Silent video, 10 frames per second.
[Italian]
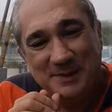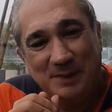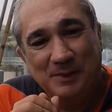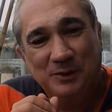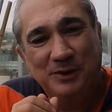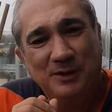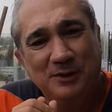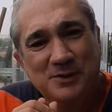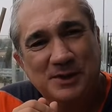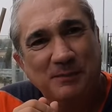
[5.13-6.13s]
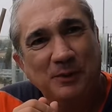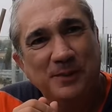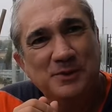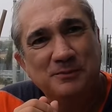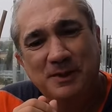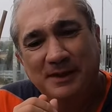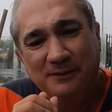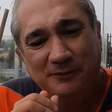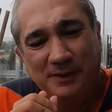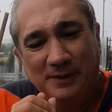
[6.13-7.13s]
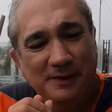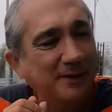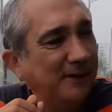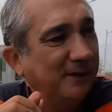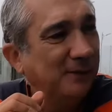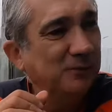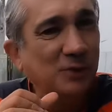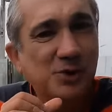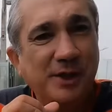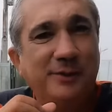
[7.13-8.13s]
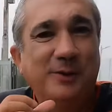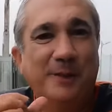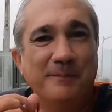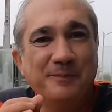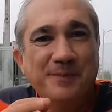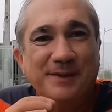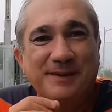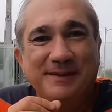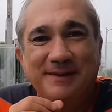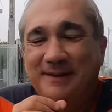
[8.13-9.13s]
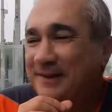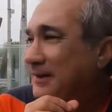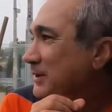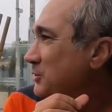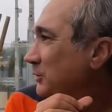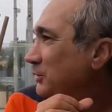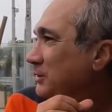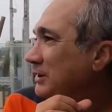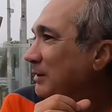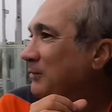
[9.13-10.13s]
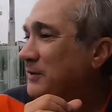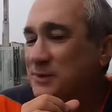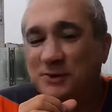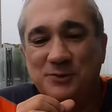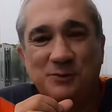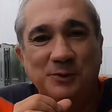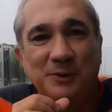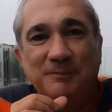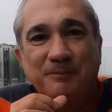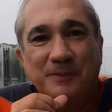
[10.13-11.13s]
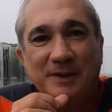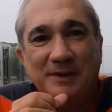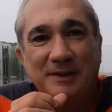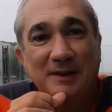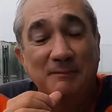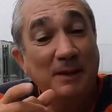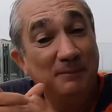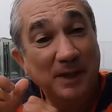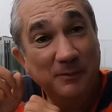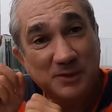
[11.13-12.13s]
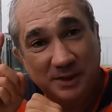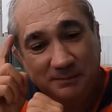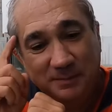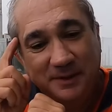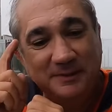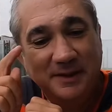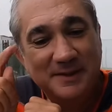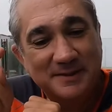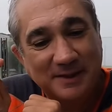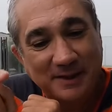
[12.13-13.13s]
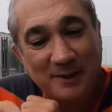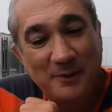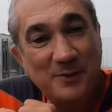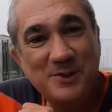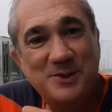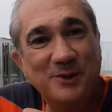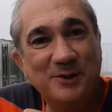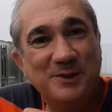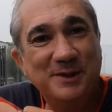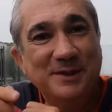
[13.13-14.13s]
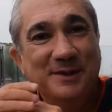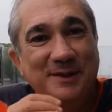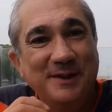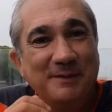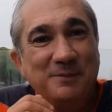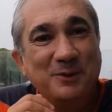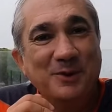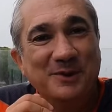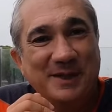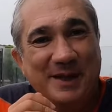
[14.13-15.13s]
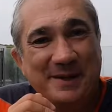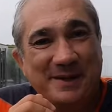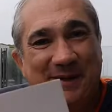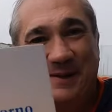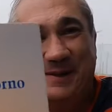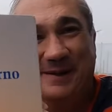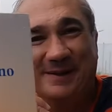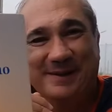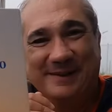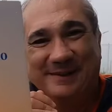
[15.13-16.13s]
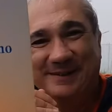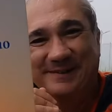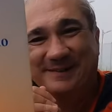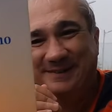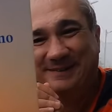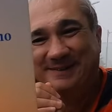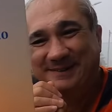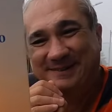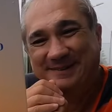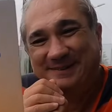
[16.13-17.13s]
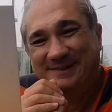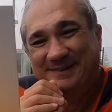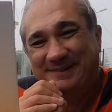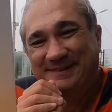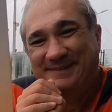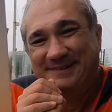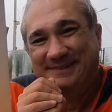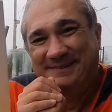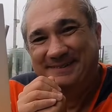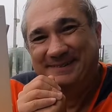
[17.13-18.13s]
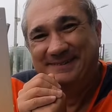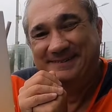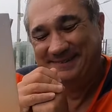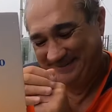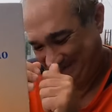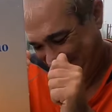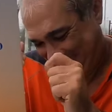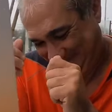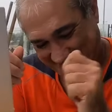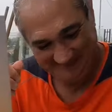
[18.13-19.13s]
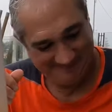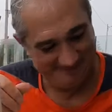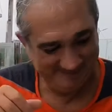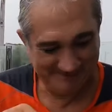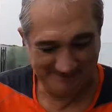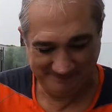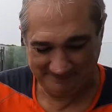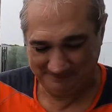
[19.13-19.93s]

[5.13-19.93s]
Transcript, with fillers: Siamo a Torre dell'Orso, abbiamo preso un bel caffè e un dolcetto. E adesso continuiamo verso sud, ma abbiamo sempre in testa orizzonti più lontani. Esatto, il Covid-19, come sapete, quest'anno mi ha impedito di realizzare il mio sogno che